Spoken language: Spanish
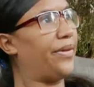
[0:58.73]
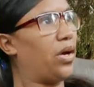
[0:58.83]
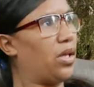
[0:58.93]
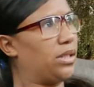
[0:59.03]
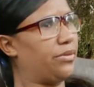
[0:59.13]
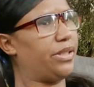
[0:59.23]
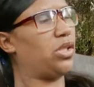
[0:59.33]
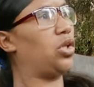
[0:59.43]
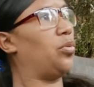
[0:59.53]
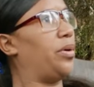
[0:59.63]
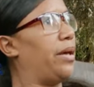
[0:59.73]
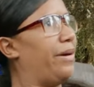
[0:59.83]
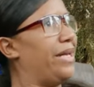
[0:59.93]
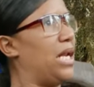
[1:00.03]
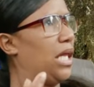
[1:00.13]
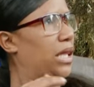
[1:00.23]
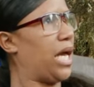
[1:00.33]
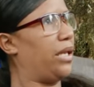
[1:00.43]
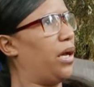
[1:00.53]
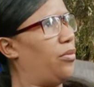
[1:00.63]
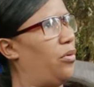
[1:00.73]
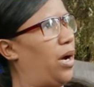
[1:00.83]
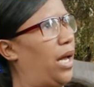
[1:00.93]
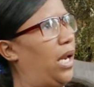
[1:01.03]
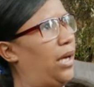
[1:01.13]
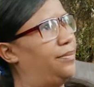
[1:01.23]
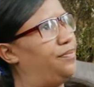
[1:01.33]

tengo de exhibición. Tú puedes venir en la tarde a buscarla.